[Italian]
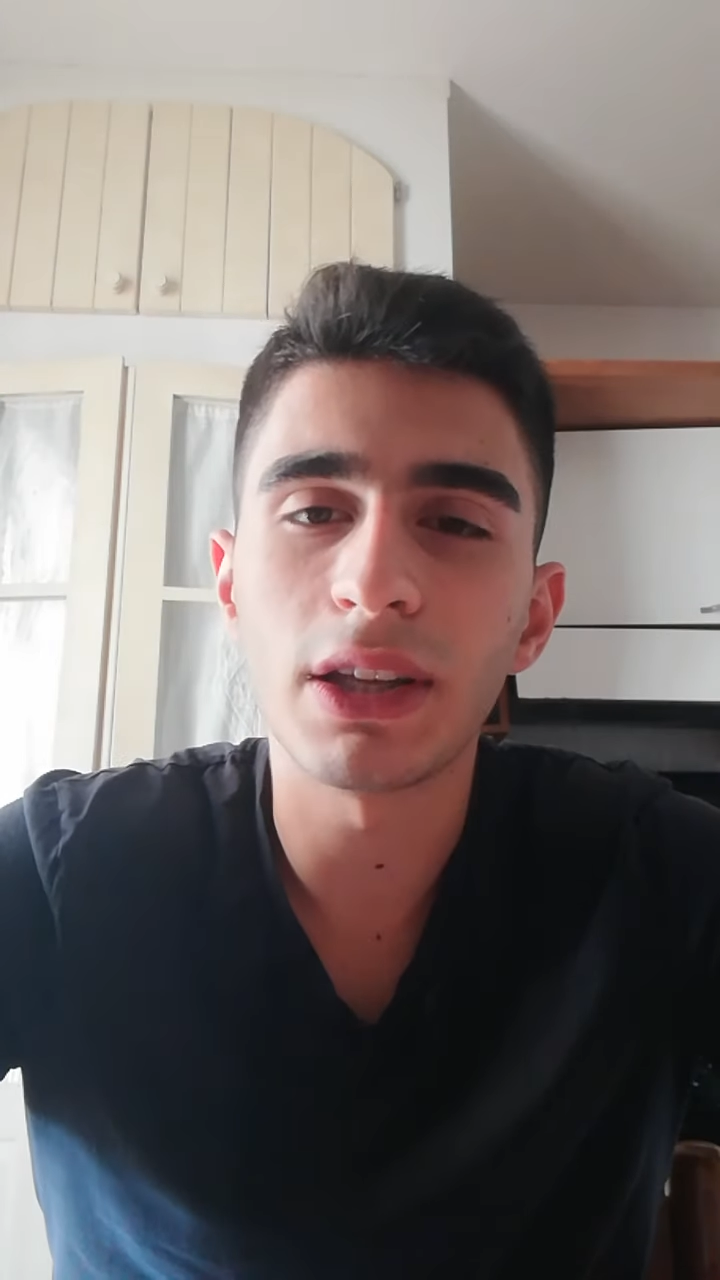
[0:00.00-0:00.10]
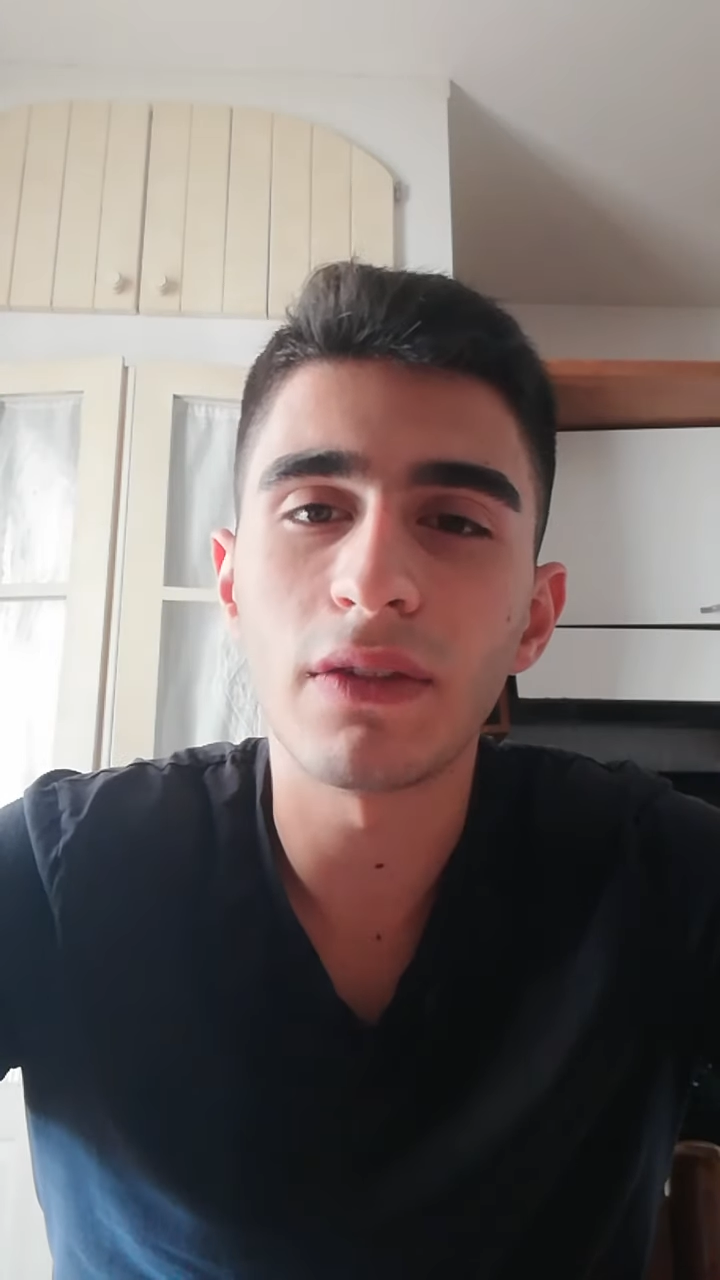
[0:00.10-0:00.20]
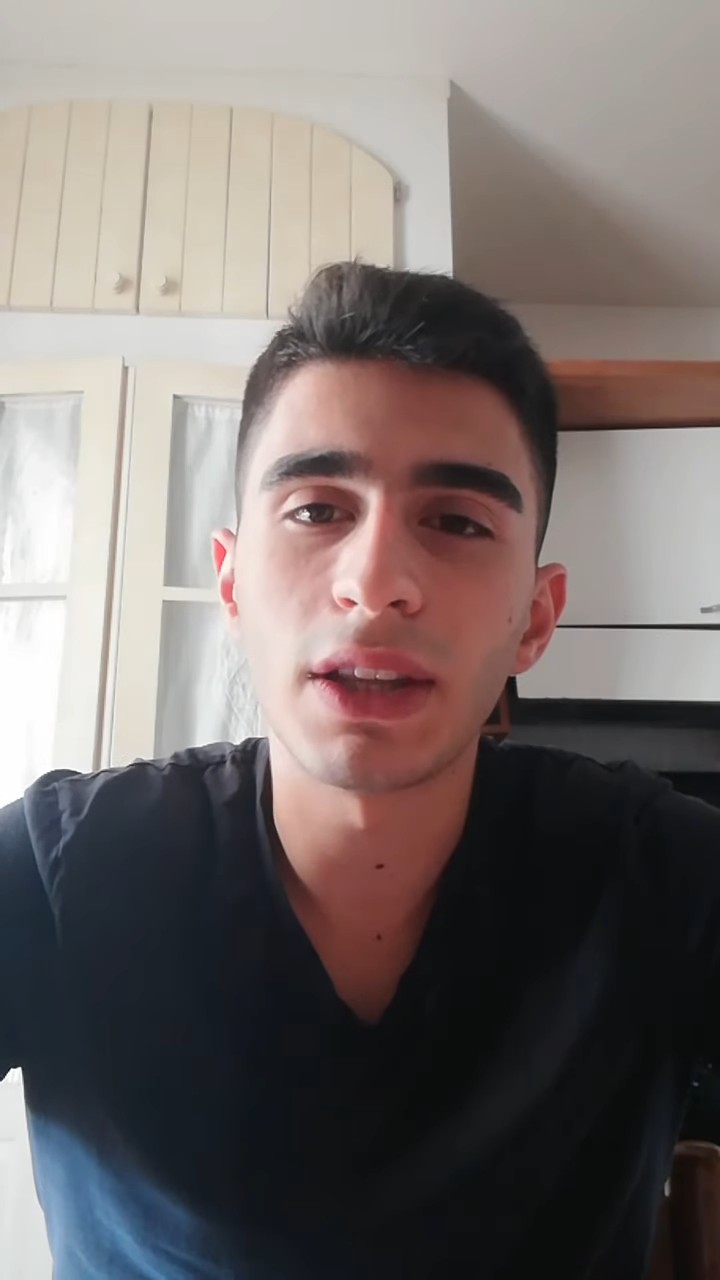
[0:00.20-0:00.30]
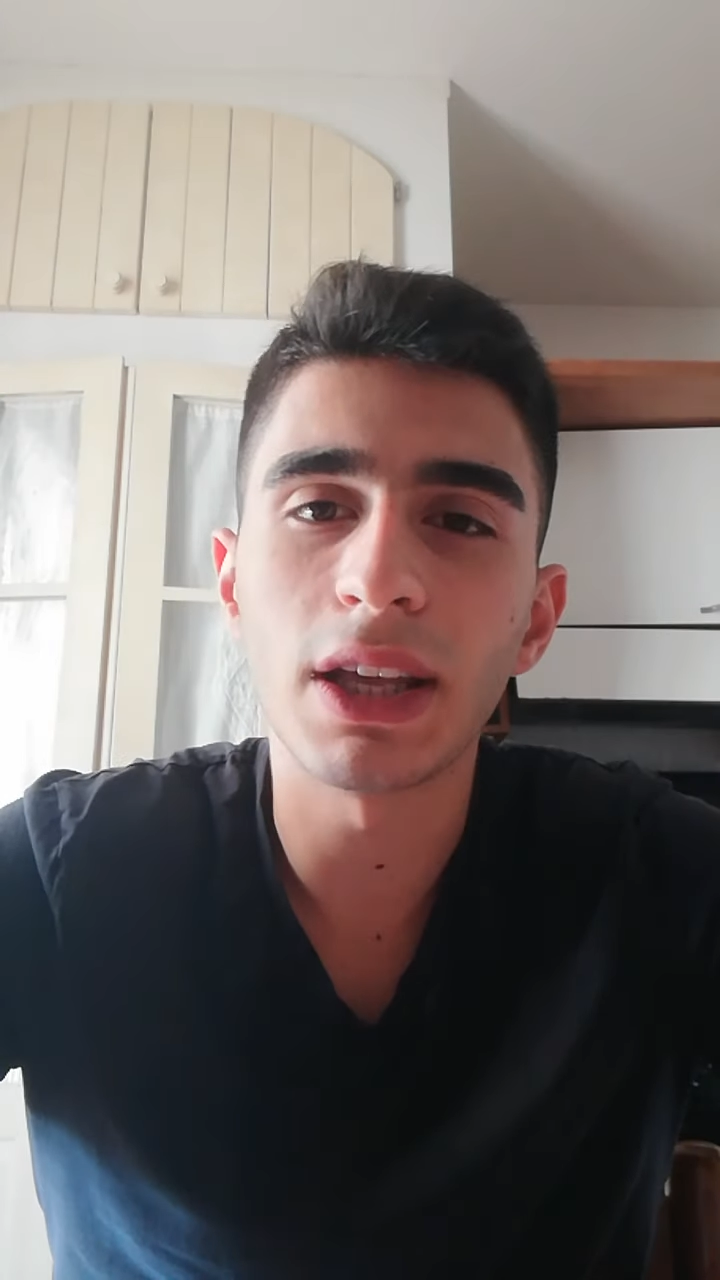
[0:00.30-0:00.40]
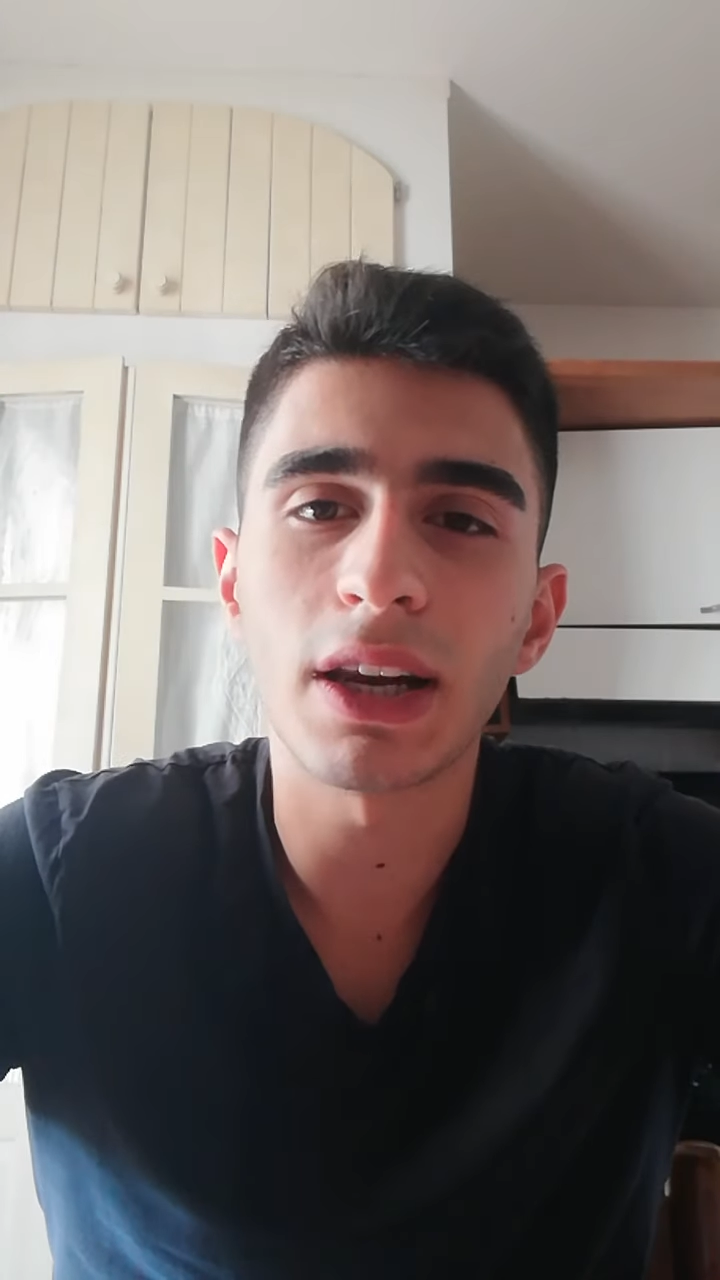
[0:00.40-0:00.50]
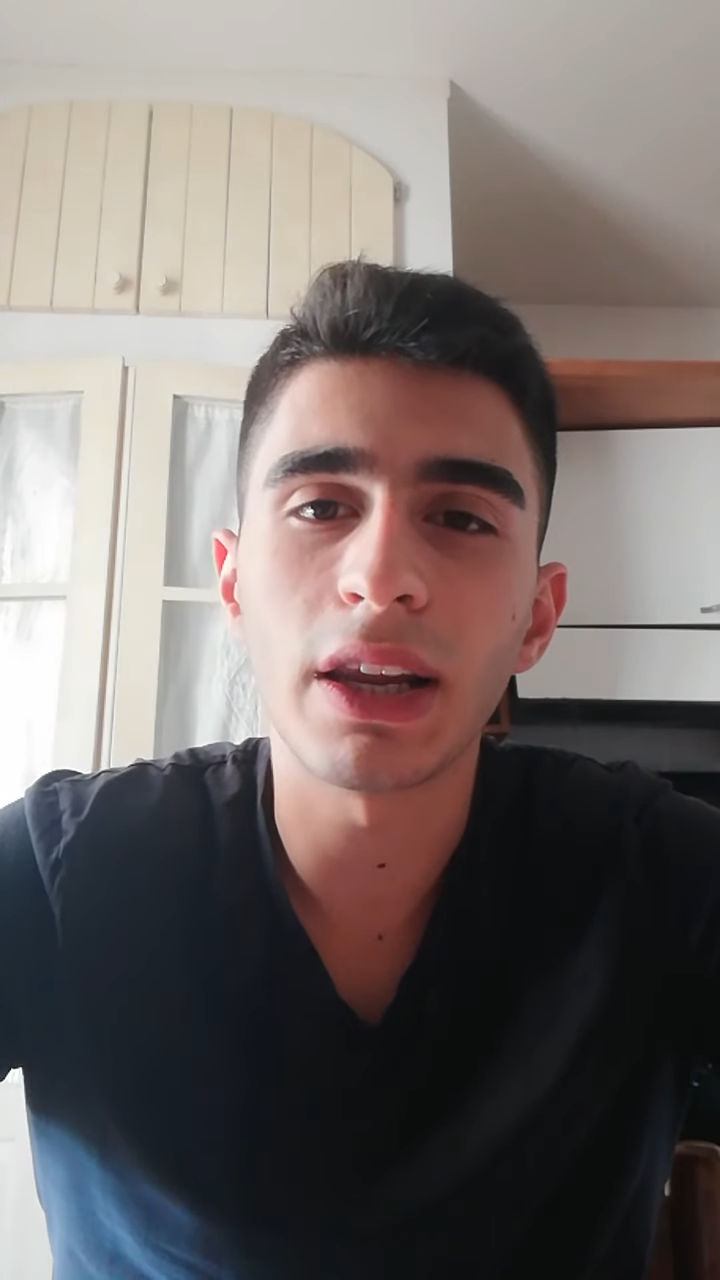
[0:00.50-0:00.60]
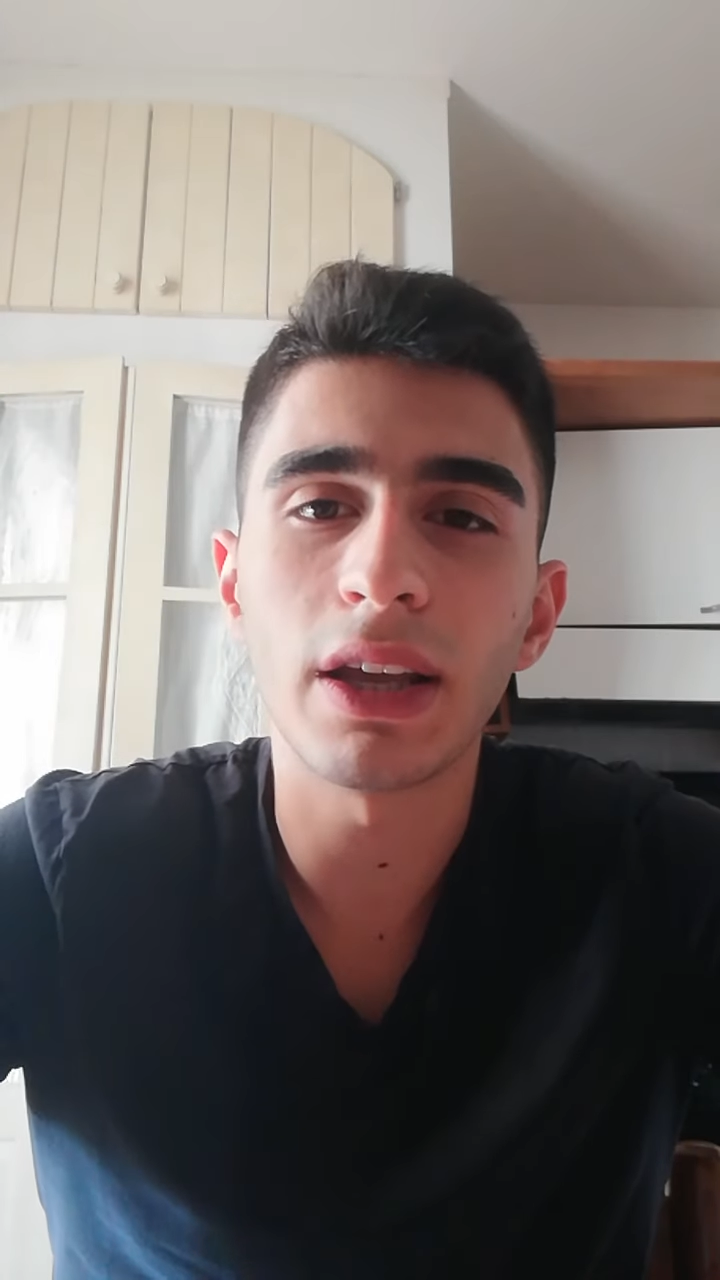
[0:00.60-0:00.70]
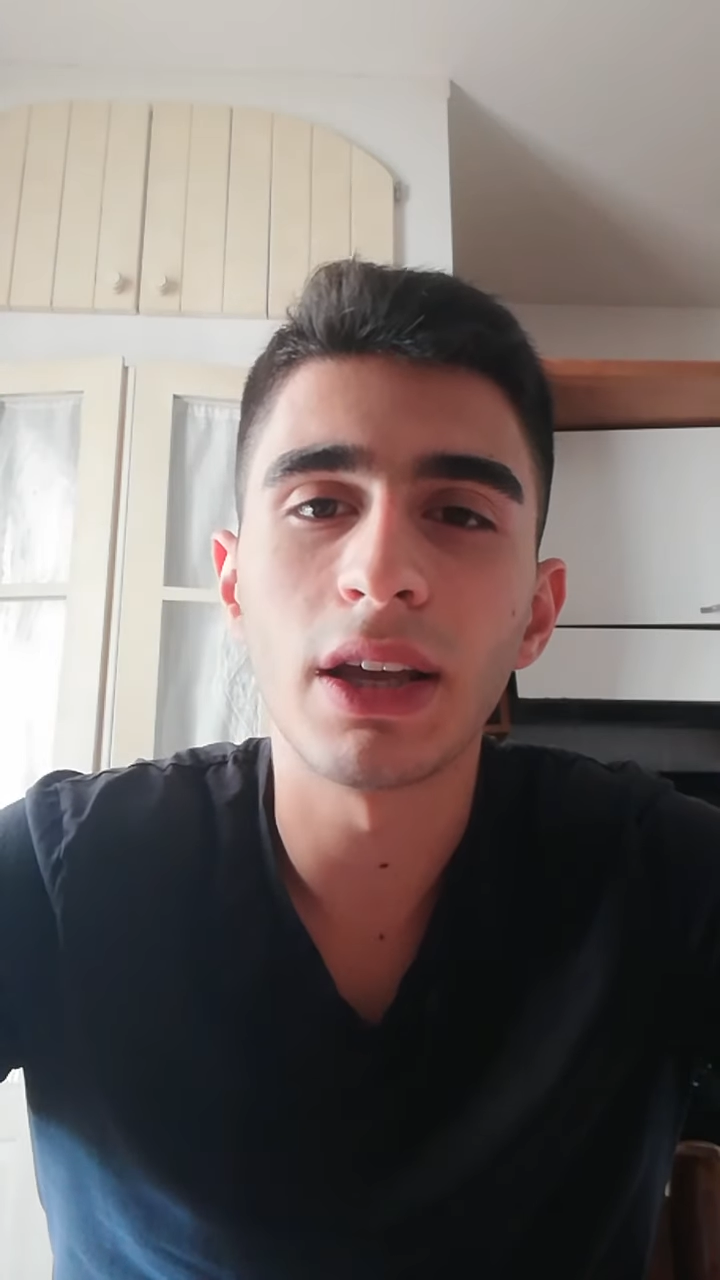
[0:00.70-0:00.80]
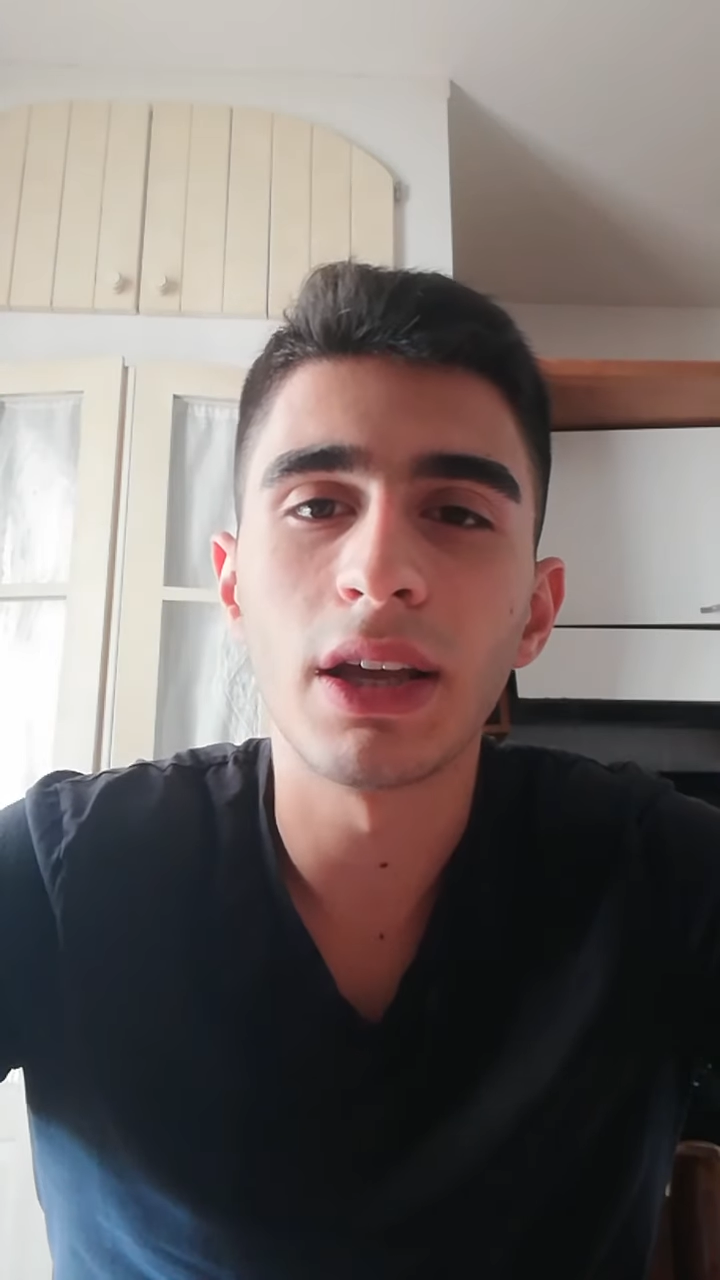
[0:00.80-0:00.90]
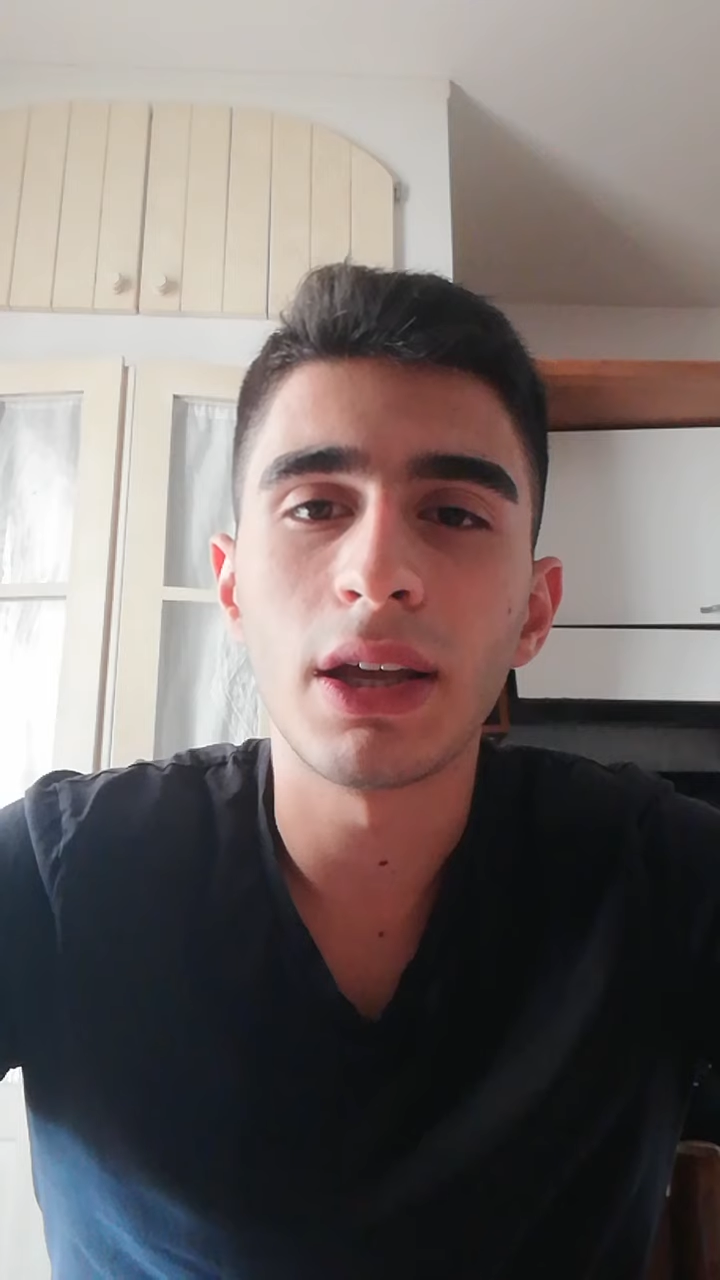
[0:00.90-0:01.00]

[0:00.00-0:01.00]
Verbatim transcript: rivederli